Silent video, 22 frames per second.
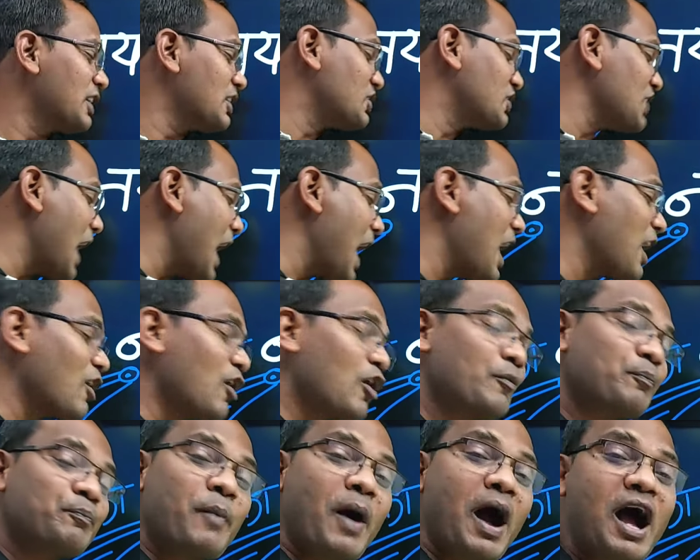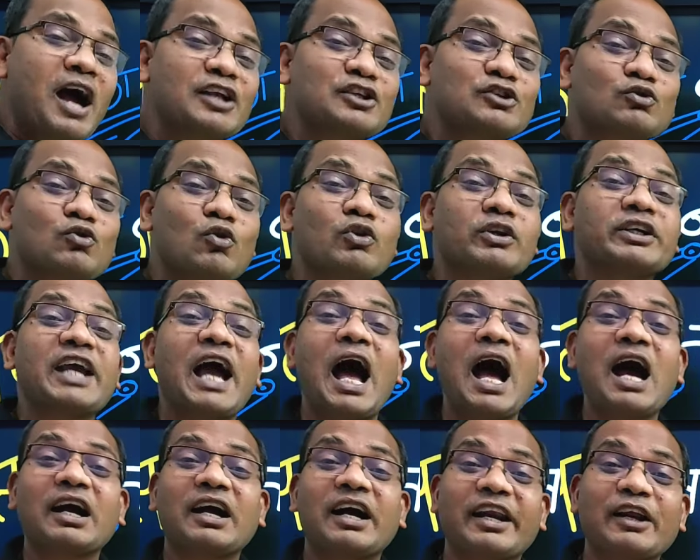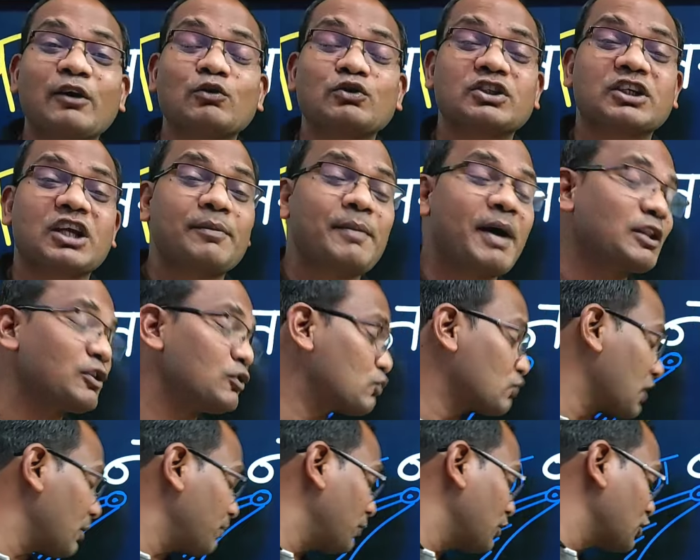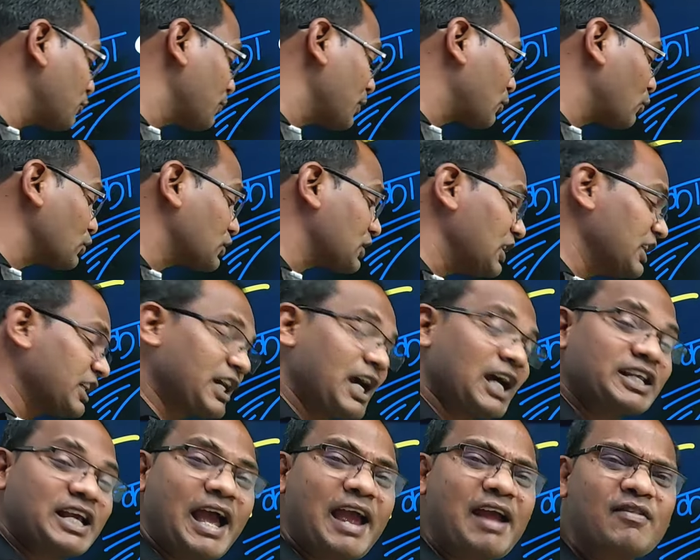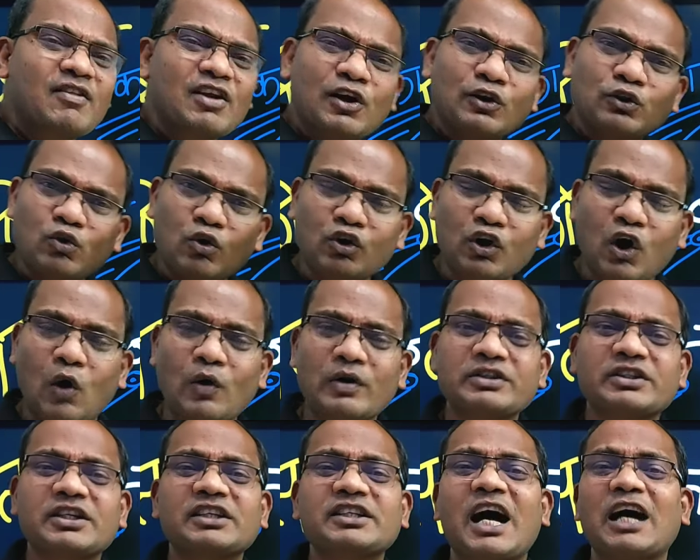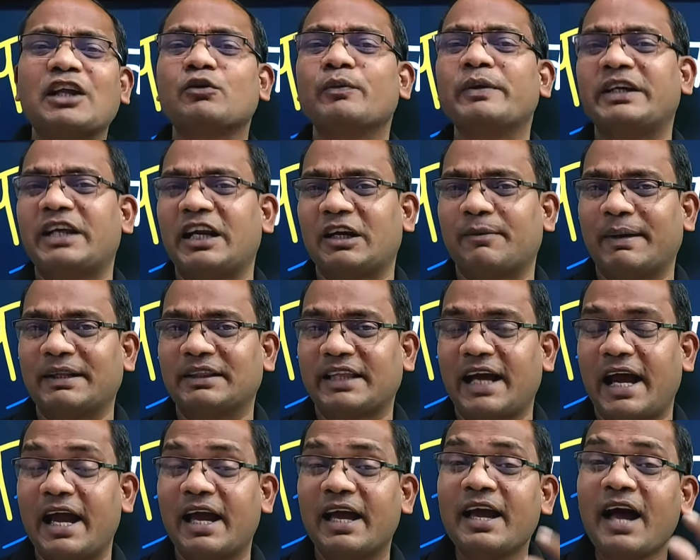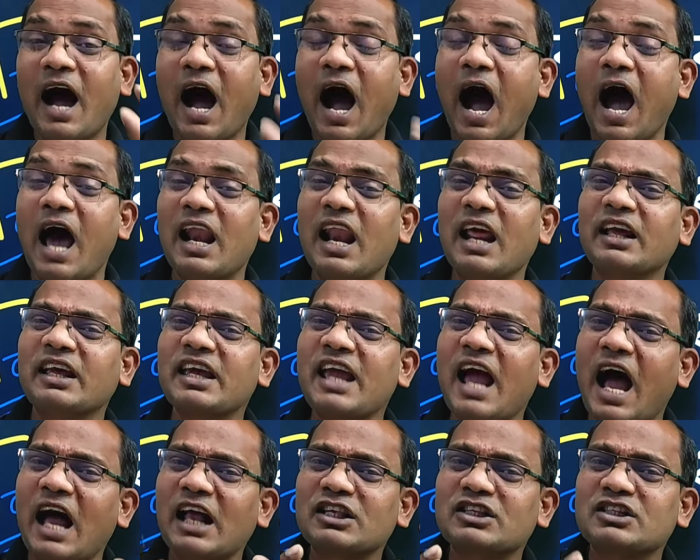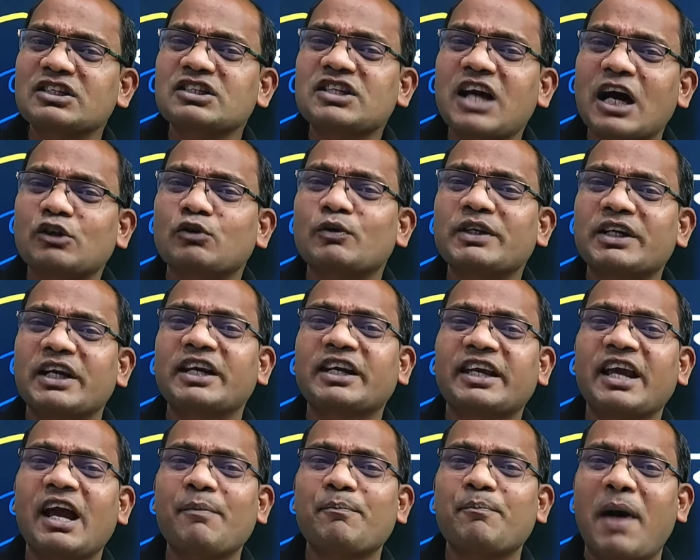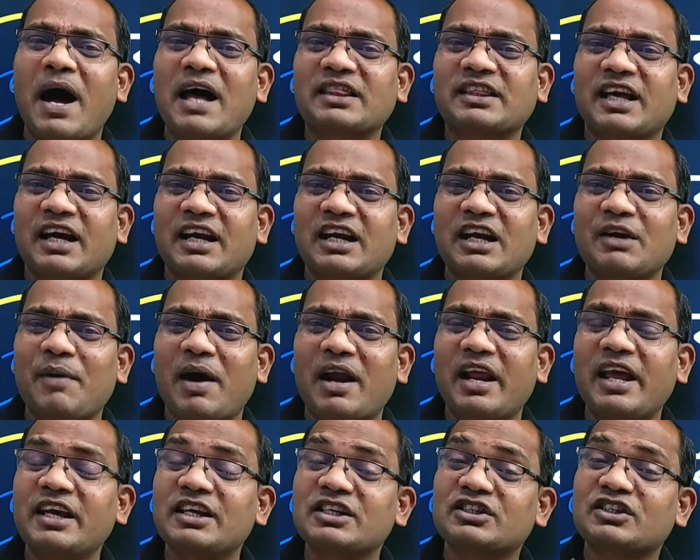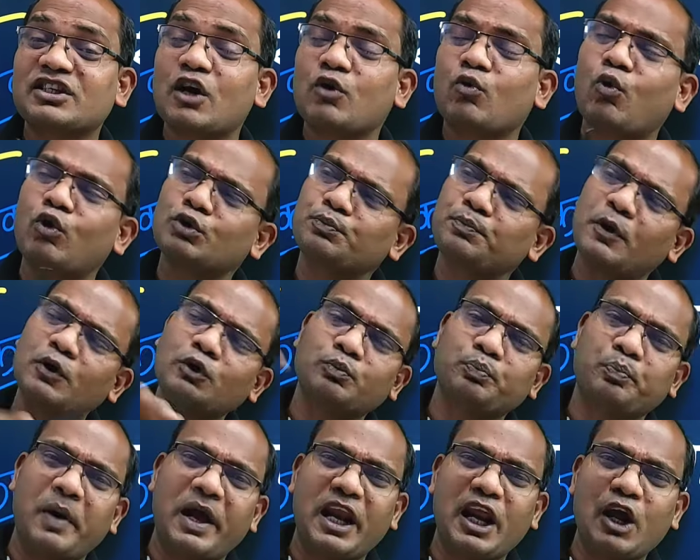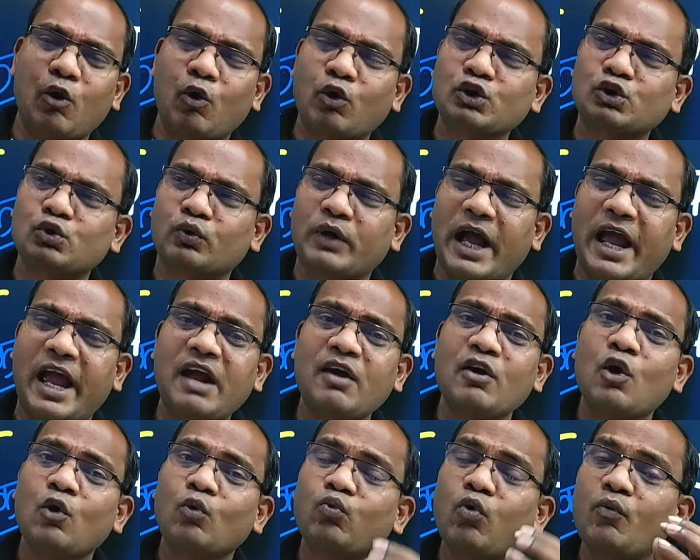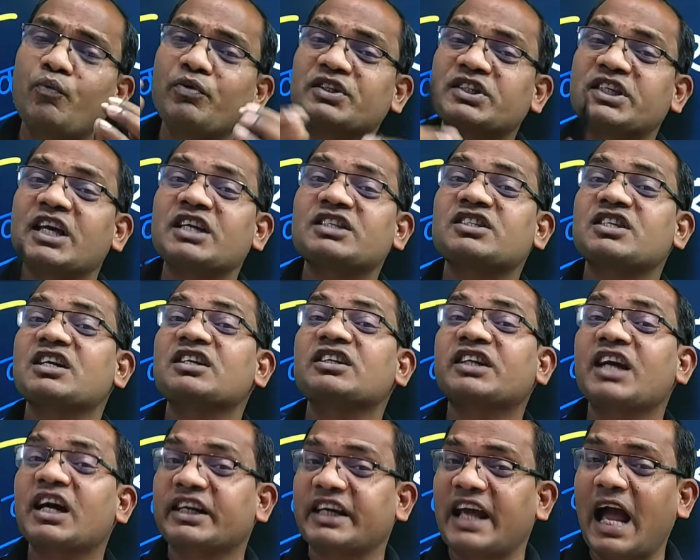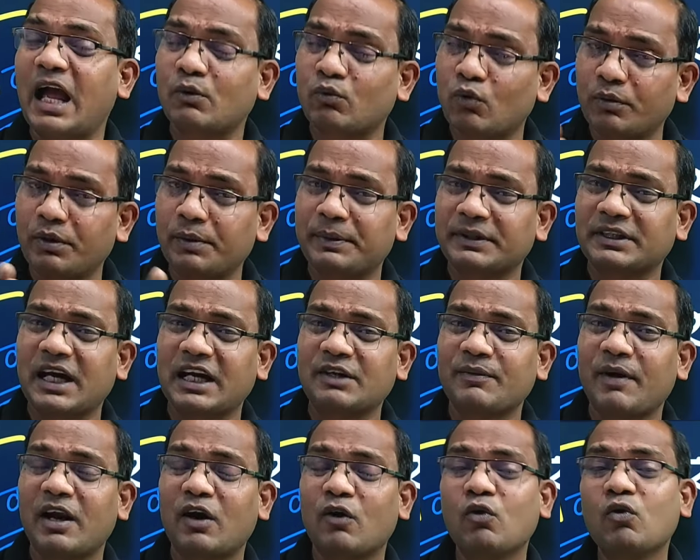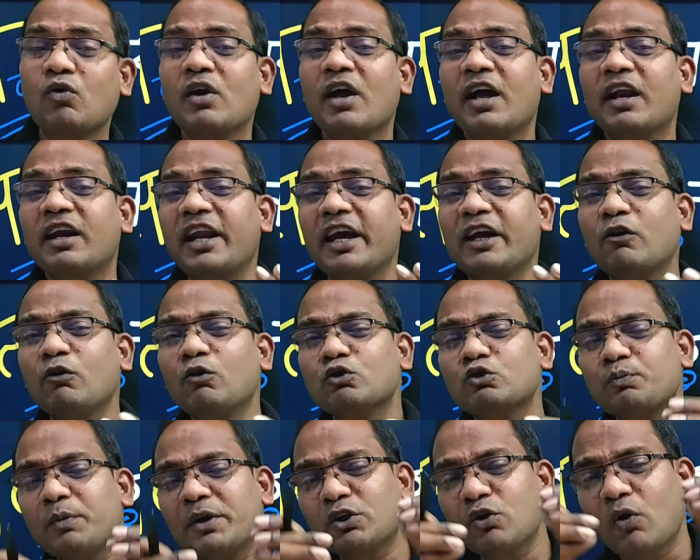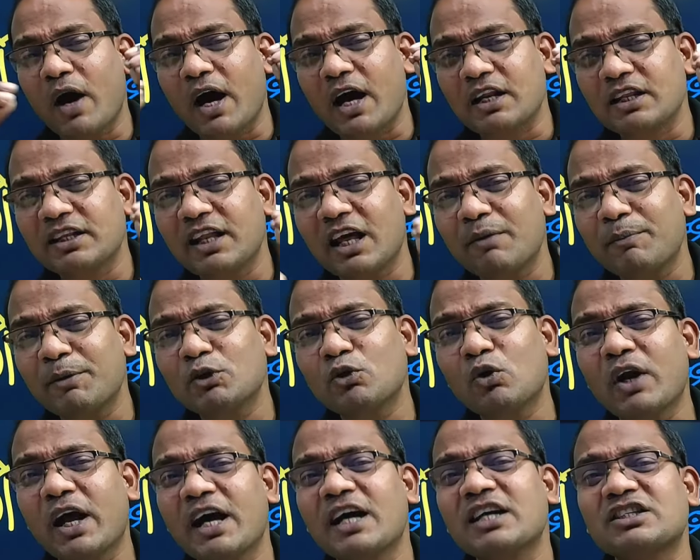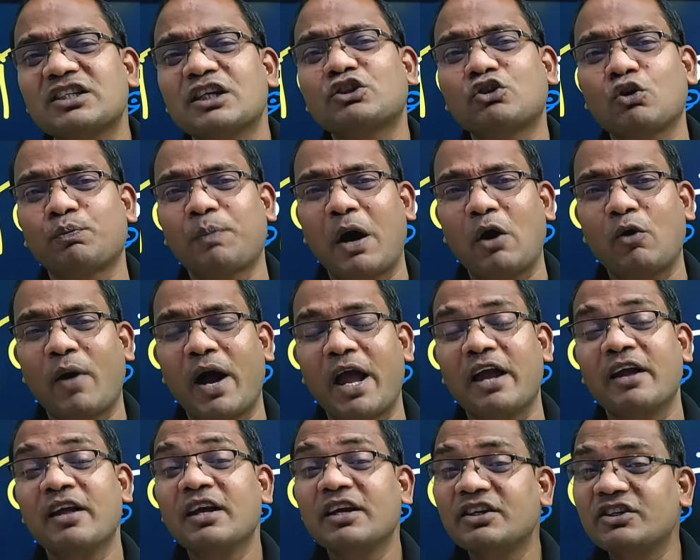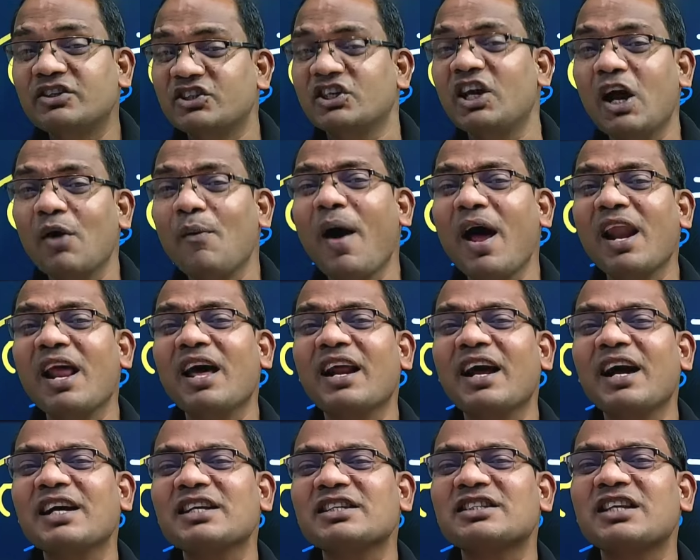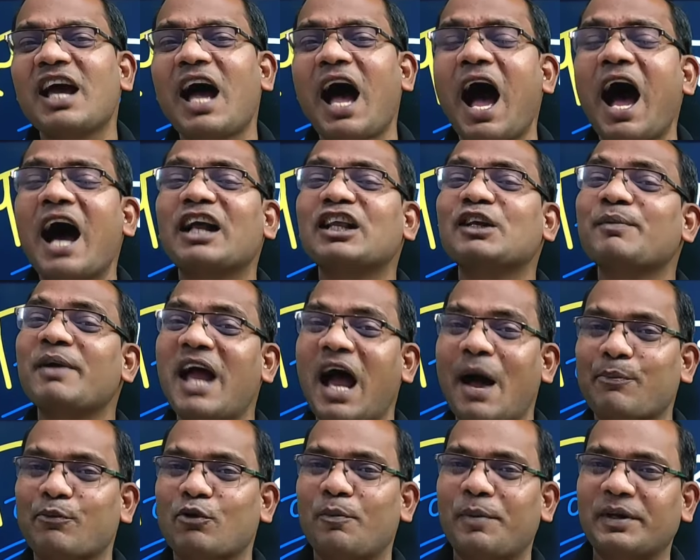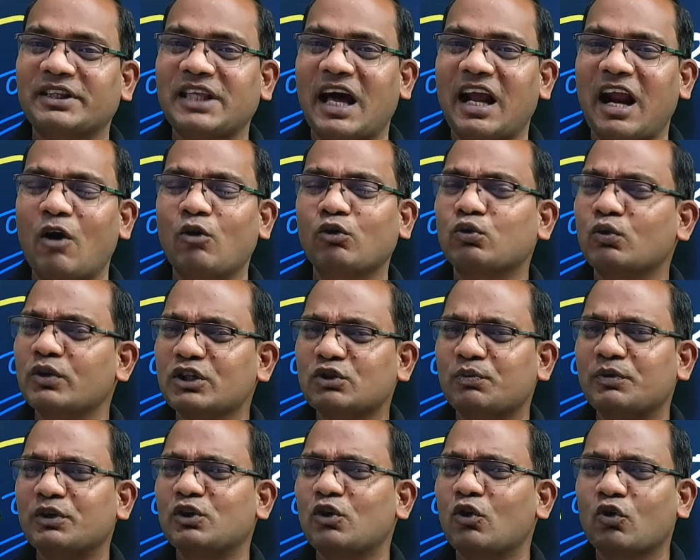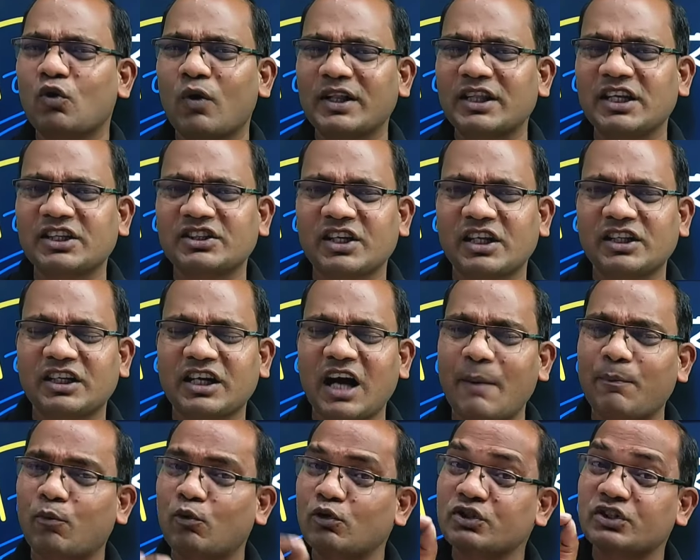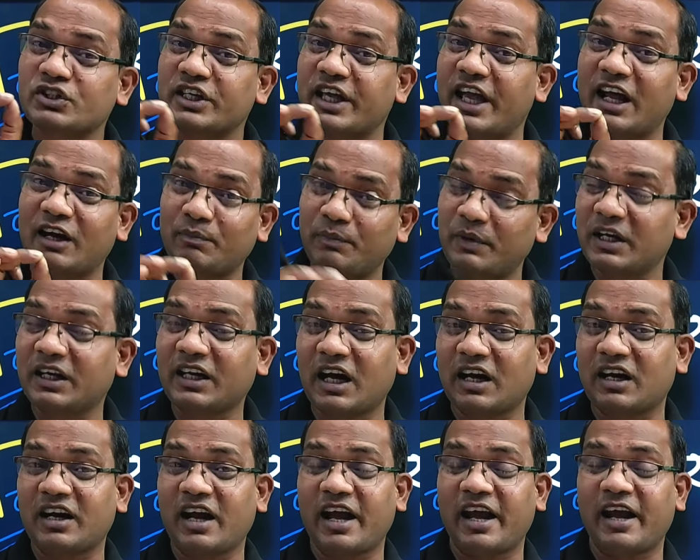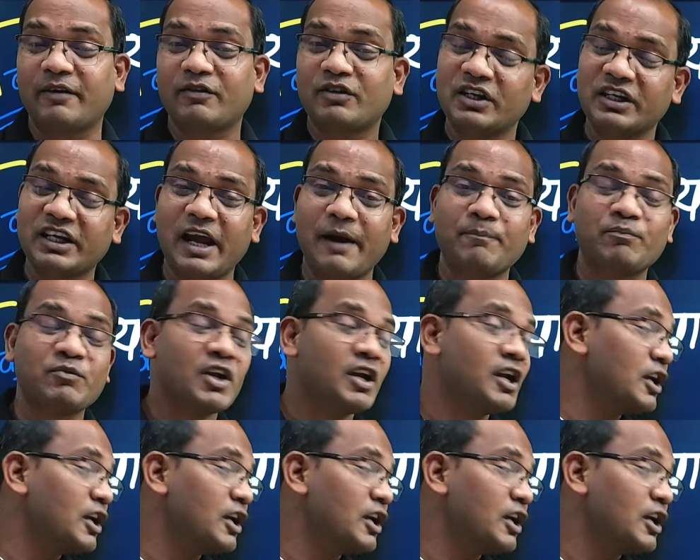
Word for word: कि चार और पांच को क्या करें उसके बाद उसके बीच में कुछ लिखा जाए तो कौन सा जादुई ट्रिक बनता है हालांकि आज जिस जादुई ट्रिक की हम बात करने वाले हैं इसका खोज बहुत पहले हो चुका है वो विशेष संख्या क्या है वो भी बताने वाला हूं लेकिन उसमें जो अंदर में जो रहस्य छुपा हुआ है ये वाला रहस्य आज मैं आपको बता रहा हूं तो इस वीडियो को अधिक से अधिक आपको शेयर भी करना है ठीक है